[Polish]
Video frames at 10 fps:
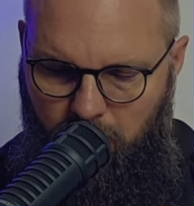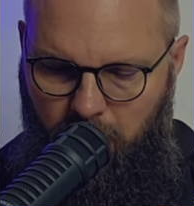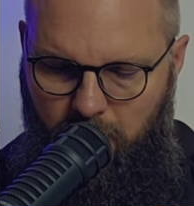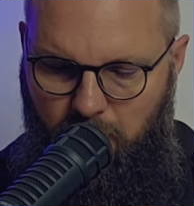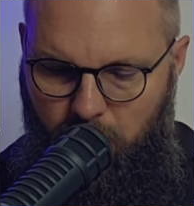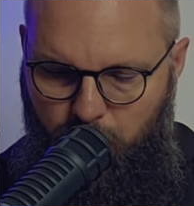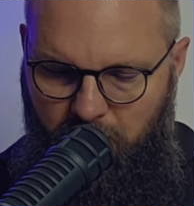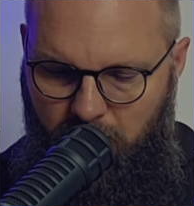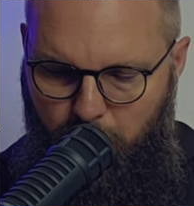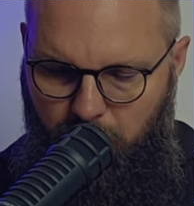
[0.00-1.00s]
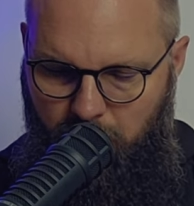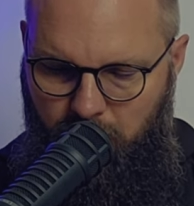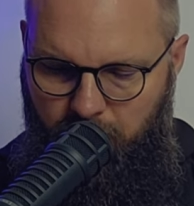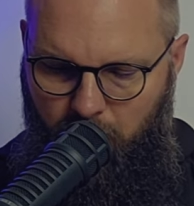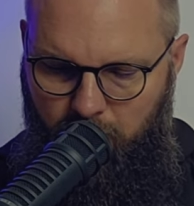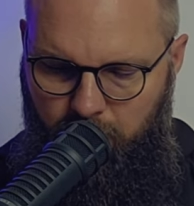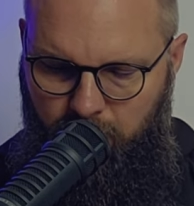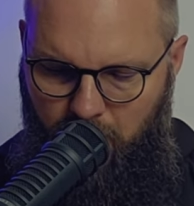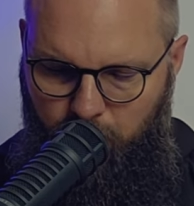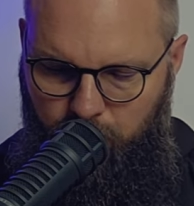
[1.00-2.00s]
jest spisek przeciwko
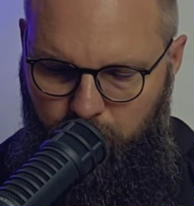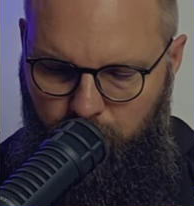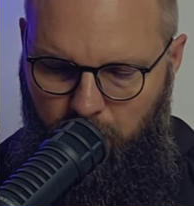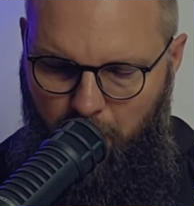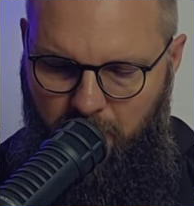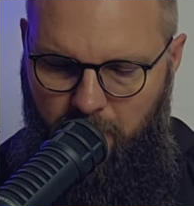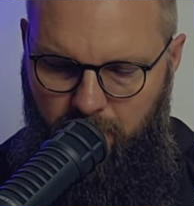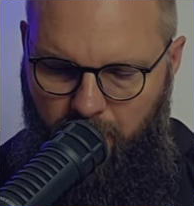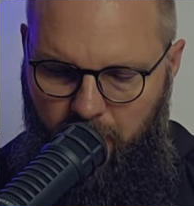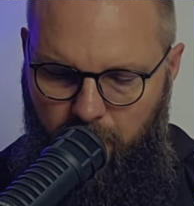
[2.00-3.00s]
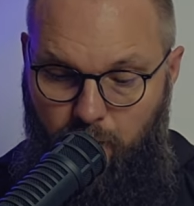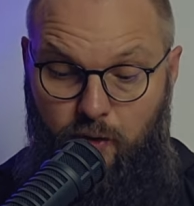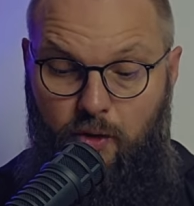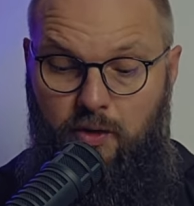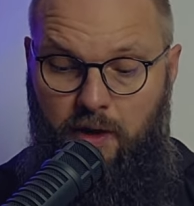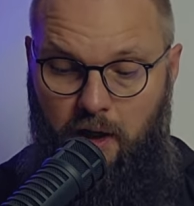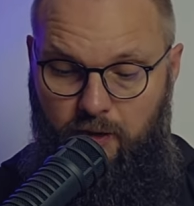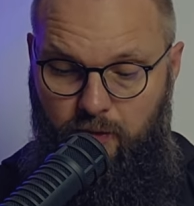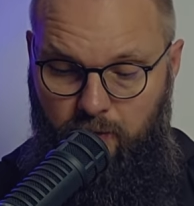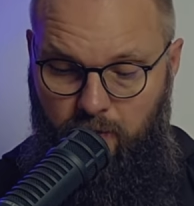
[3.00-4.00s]
niemu, ukamienowali go z
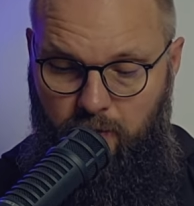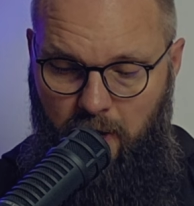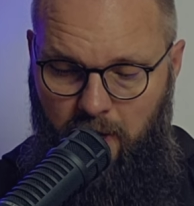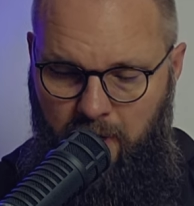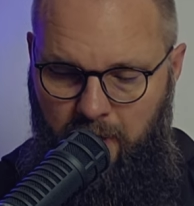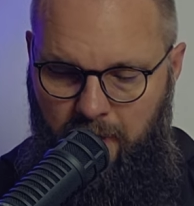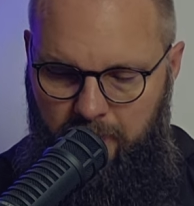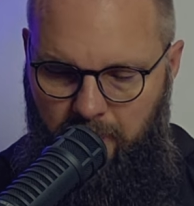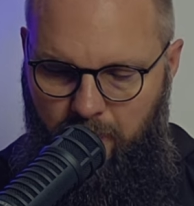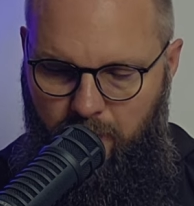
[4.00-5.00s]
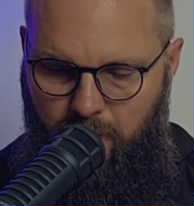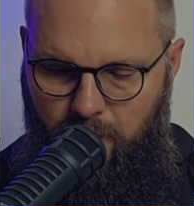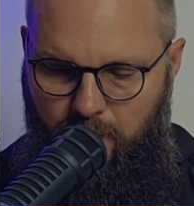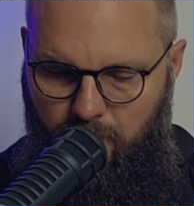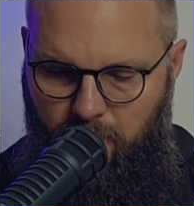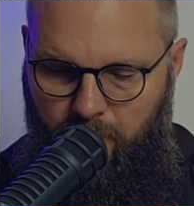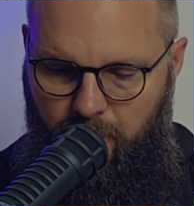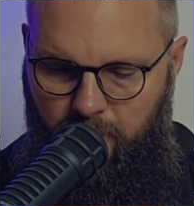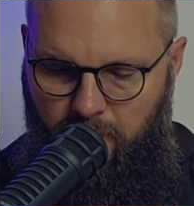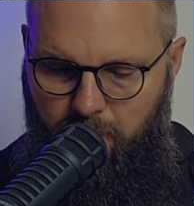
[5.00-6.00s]
rozkazu króla na dziedzińcu
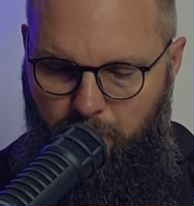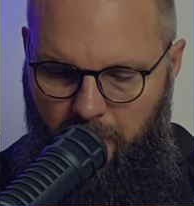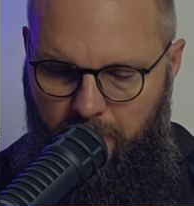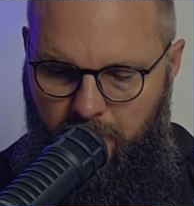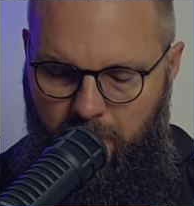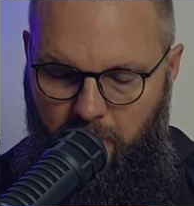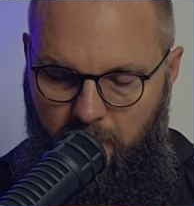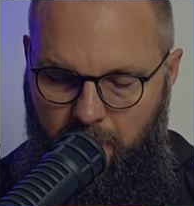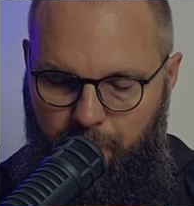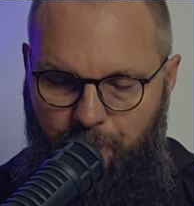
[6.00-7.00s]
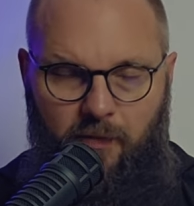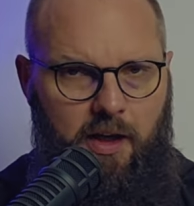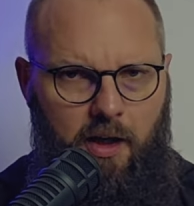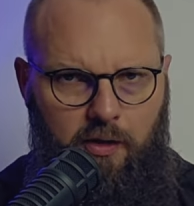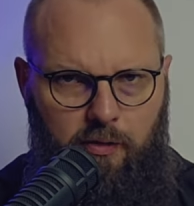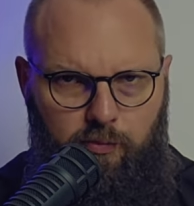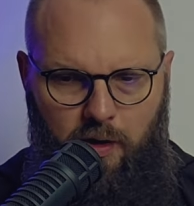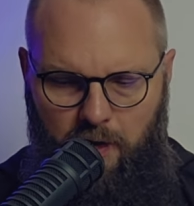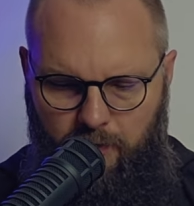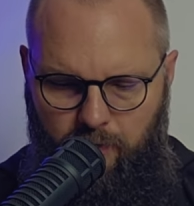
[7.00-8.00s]
świątyni pańskiej. I jak
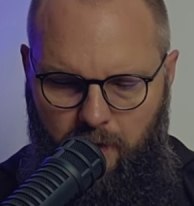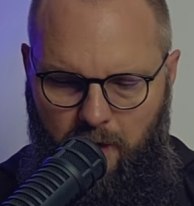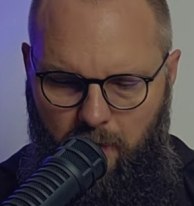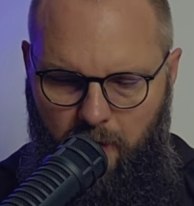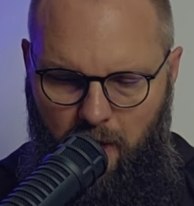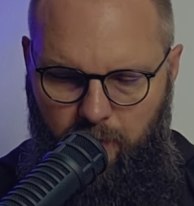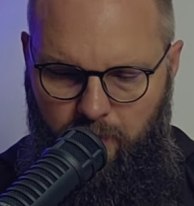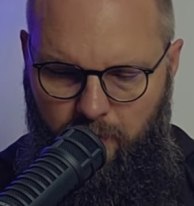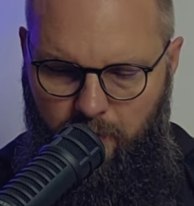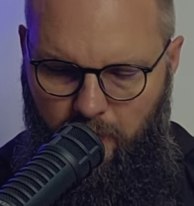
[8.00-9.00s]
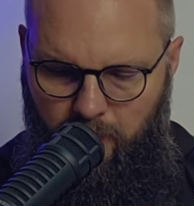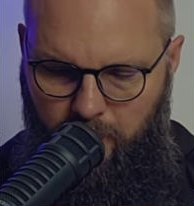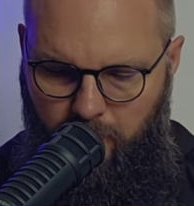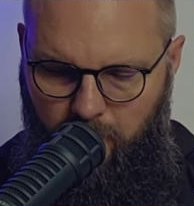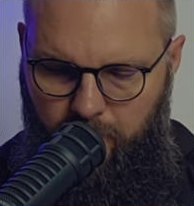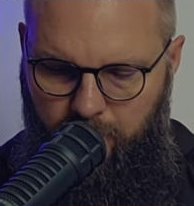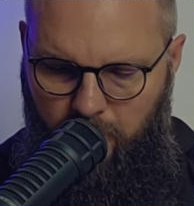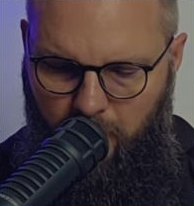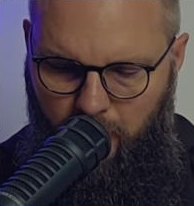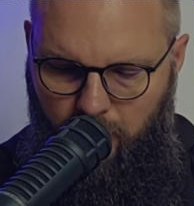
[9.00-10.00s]
pokazuje nam autor Księgi
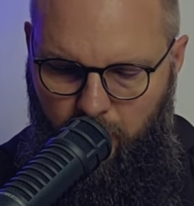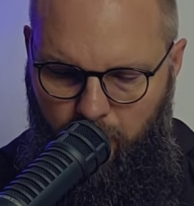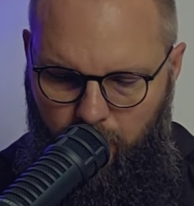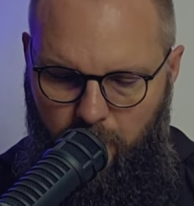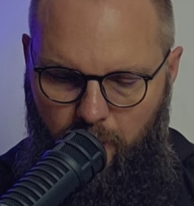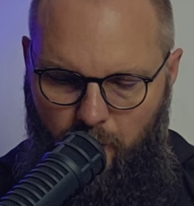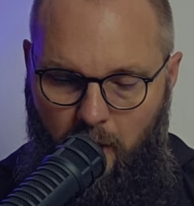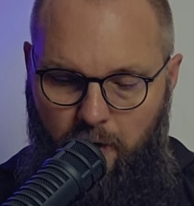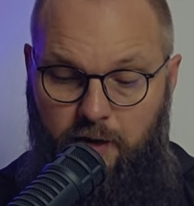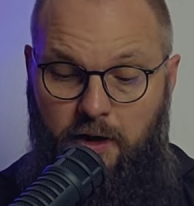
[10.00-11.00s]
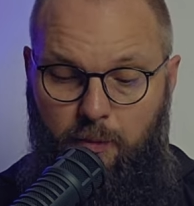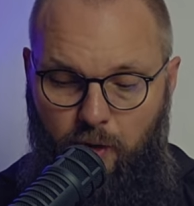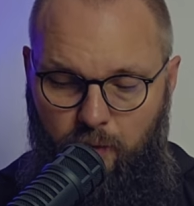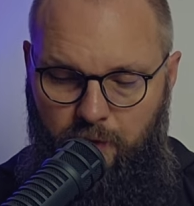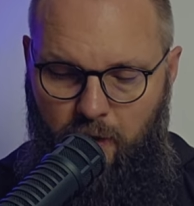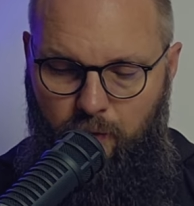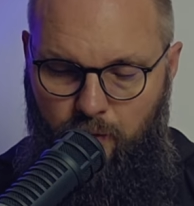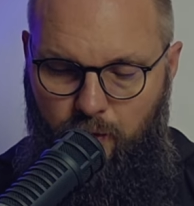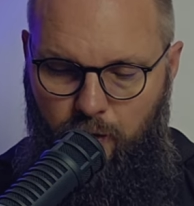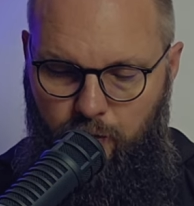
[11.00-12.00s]
Kronik, Król Joasz zapomniał
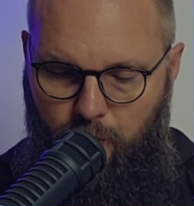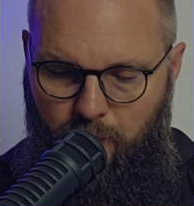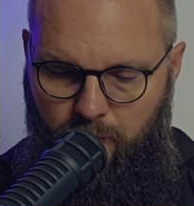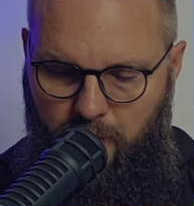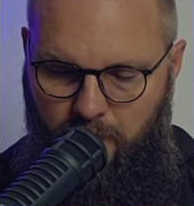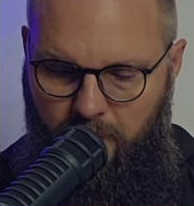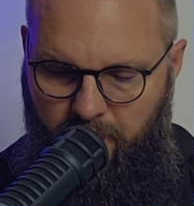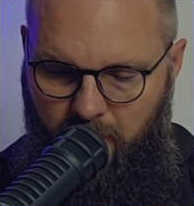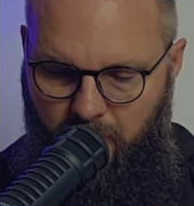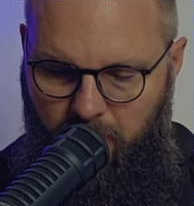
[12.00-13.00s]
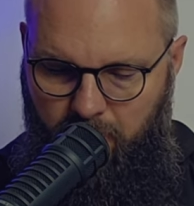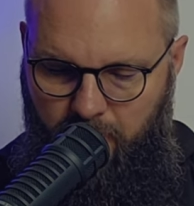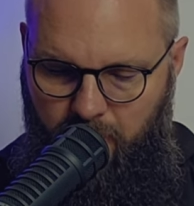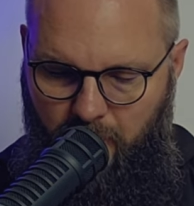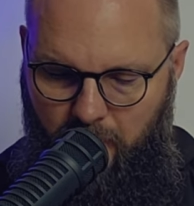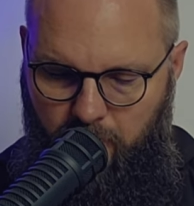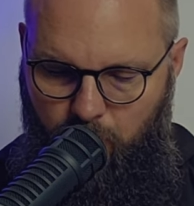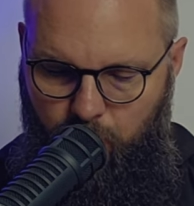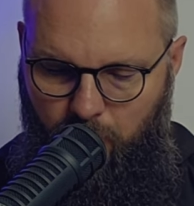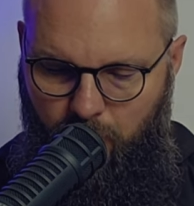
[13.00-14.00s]
już o dobrodziejstwie, jakie
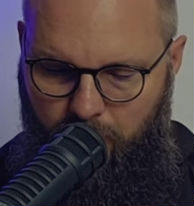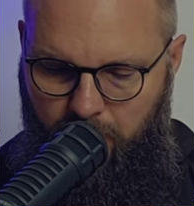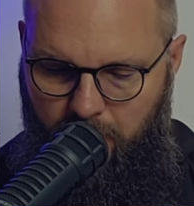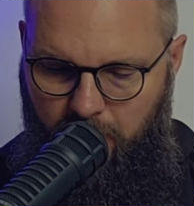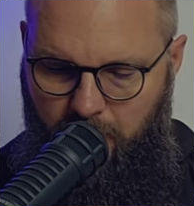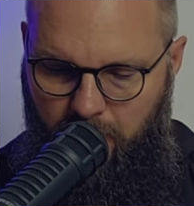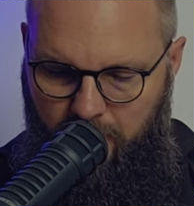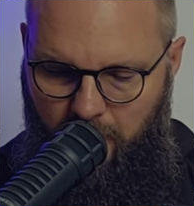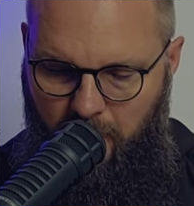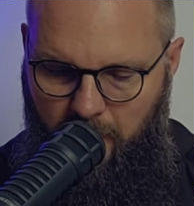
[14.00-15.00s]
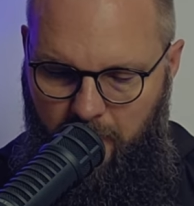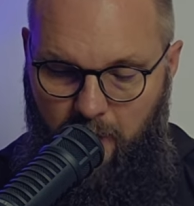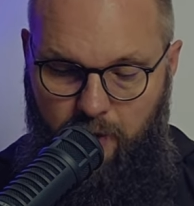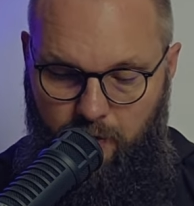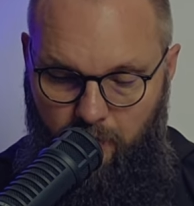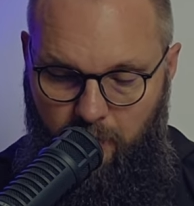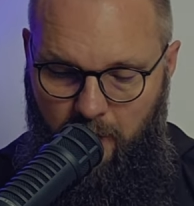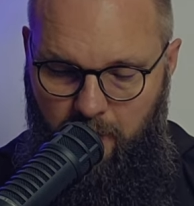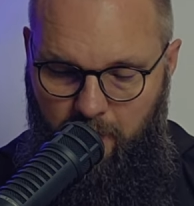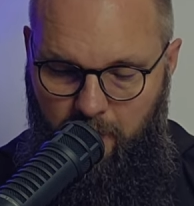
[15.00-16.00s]
wyświadczył mu ojciec, Zachariasz
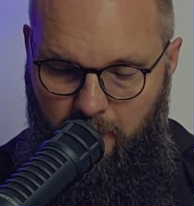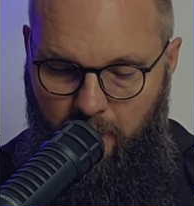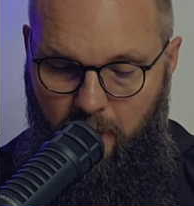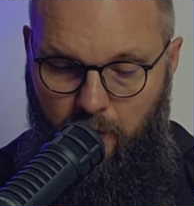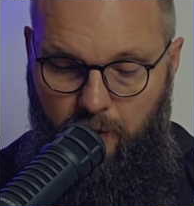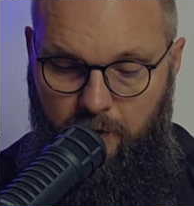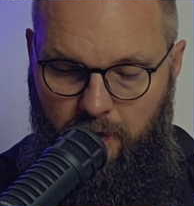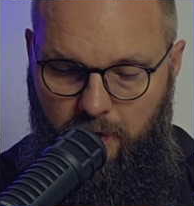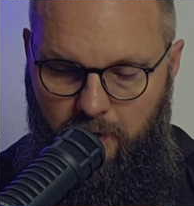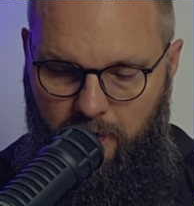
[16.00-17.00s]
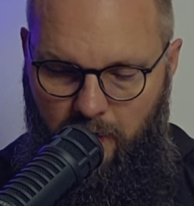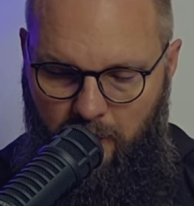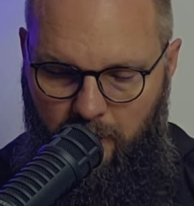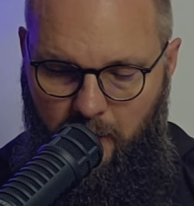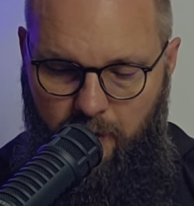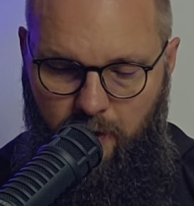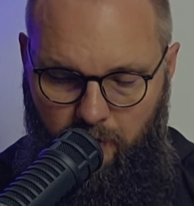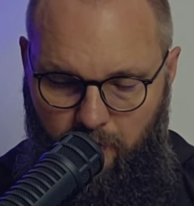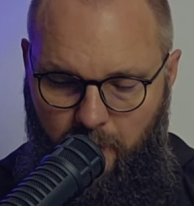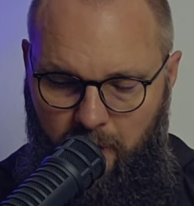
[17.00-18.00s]
Joja, ojciec Zachariasza
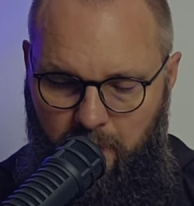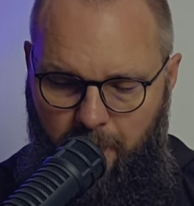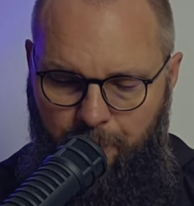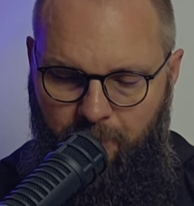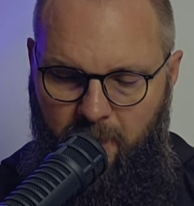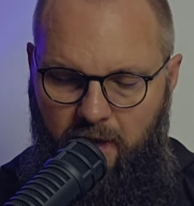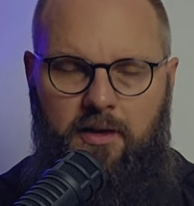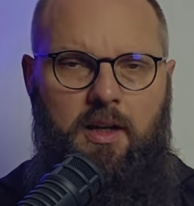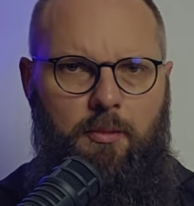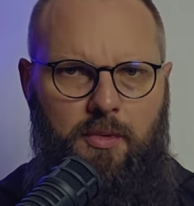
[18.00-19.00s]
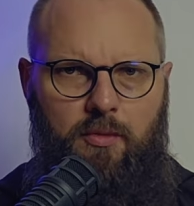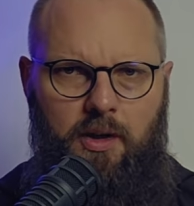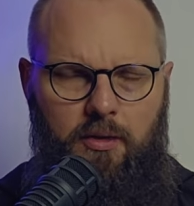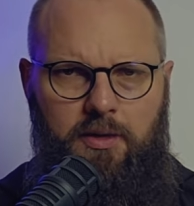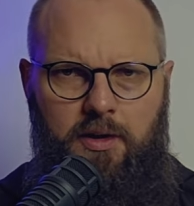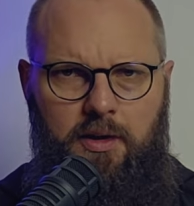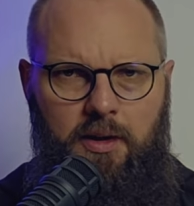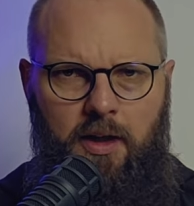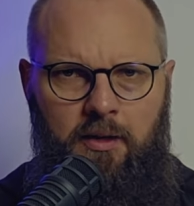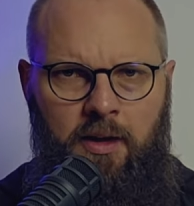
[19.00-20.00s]
Jojada i zabił jego
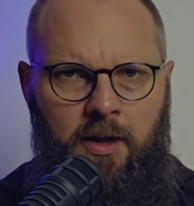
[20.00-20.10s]
syna.